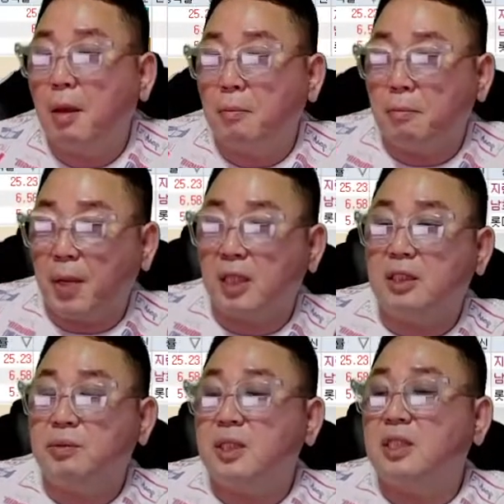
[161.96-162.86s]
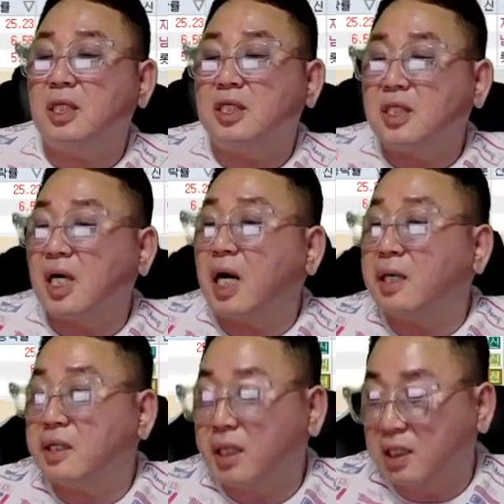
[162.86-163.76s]
매집이 이제 시작하는
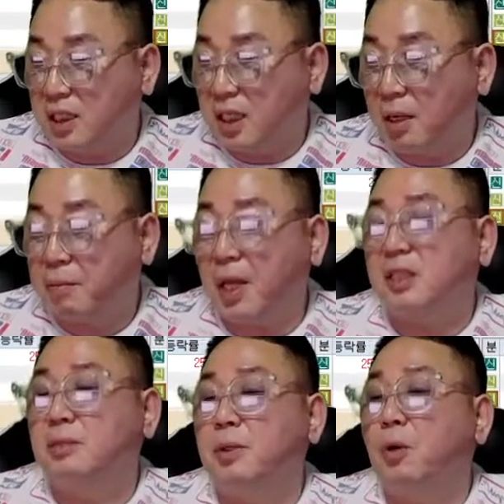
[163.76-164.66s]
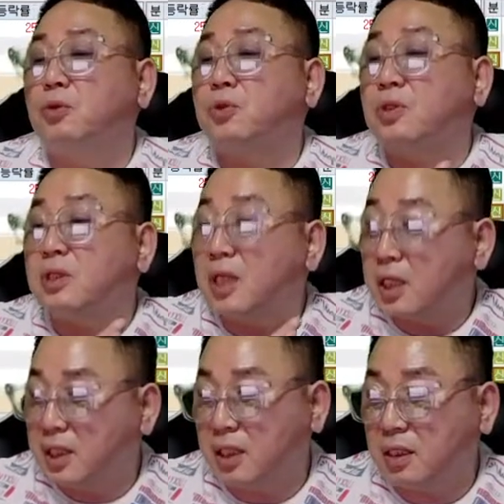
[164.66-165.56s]
애들이나 매집이 얼추 끝나는
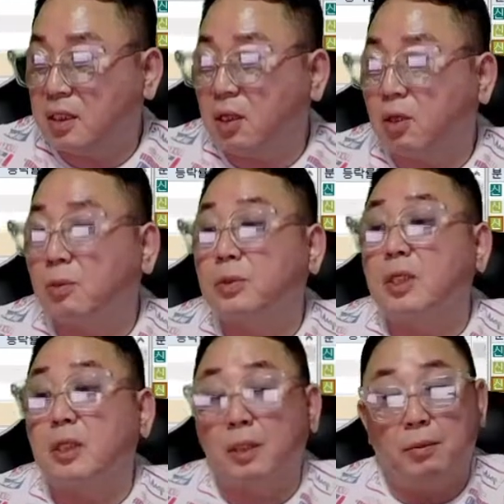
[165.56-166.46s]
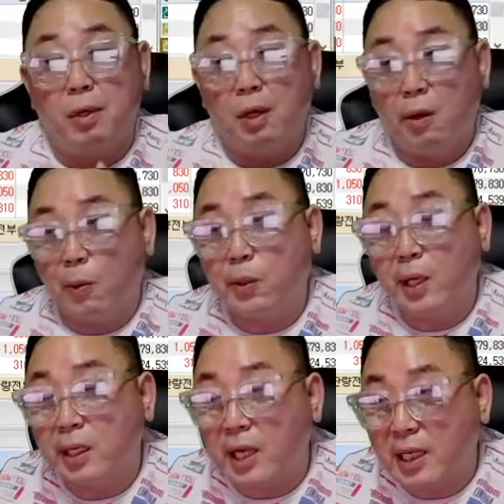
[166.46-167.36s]
애들을 여러분들한테
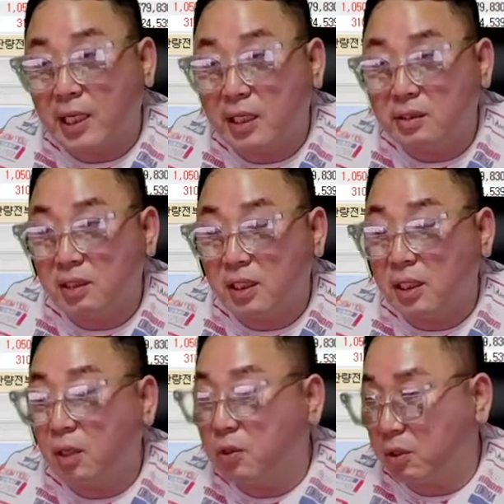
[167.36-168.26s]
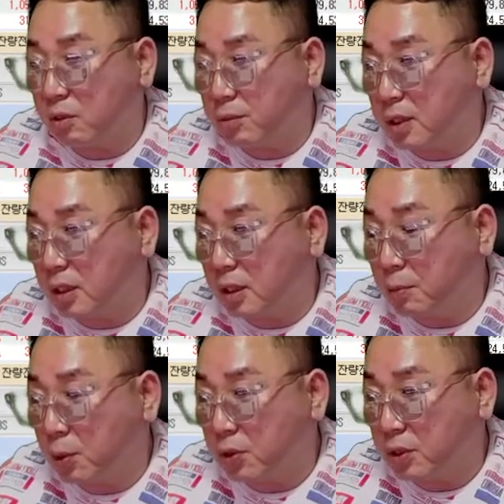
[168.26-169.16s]
올해는 갈 가능성이 있다고 여러분들한테
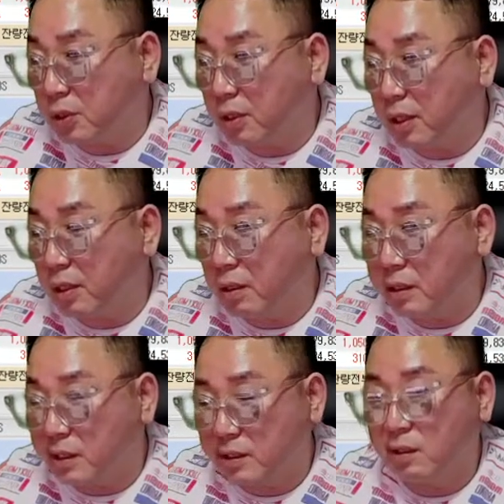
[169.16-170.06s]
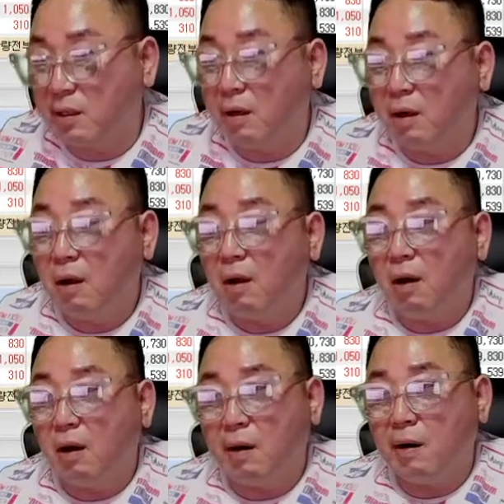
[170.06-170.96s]
보여드린 거예요. 그래서
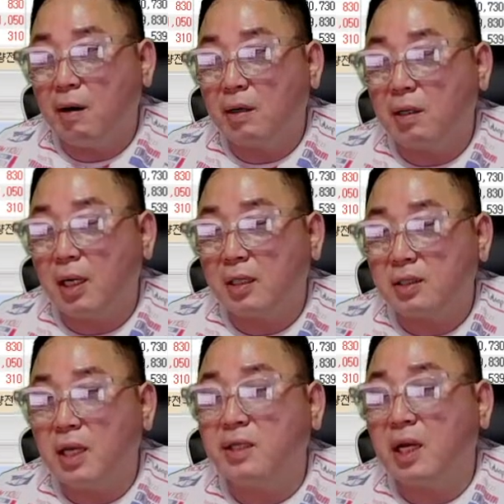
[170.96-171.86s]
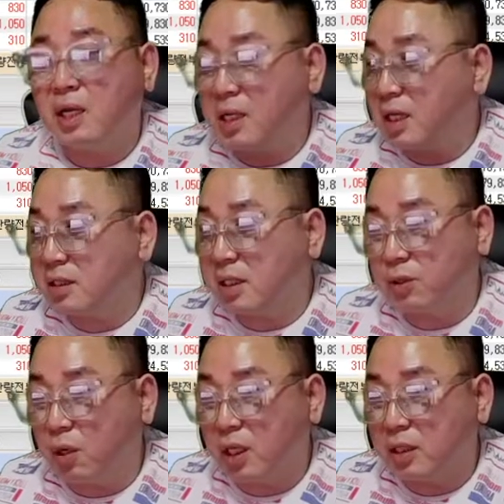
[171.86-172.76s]
센터는 항상
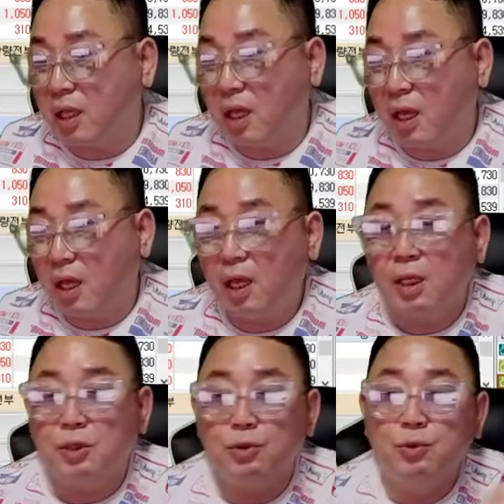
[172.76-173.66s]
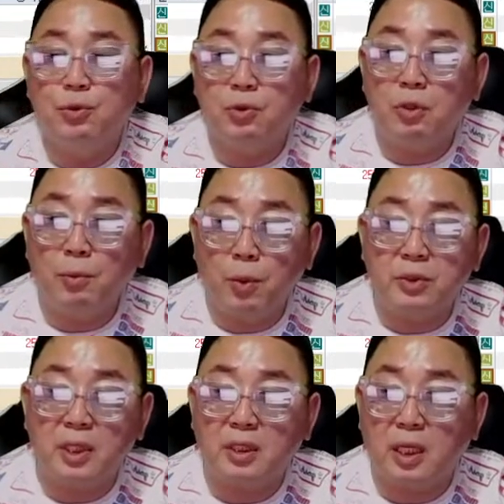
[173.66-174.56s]
정할 때 뉴스를 보고
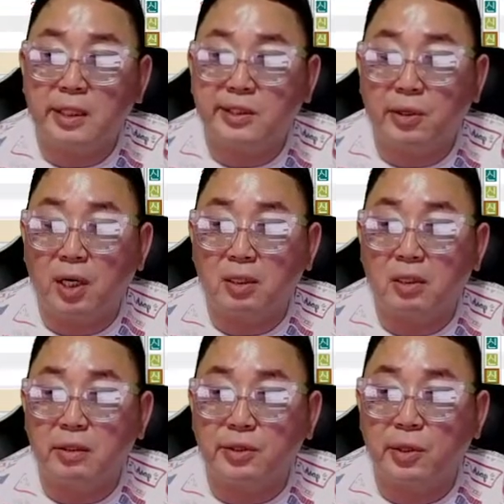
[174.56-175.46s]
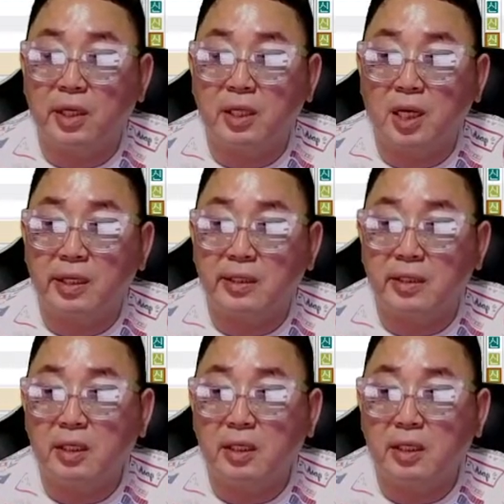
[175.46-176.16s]
센터를 정했다가는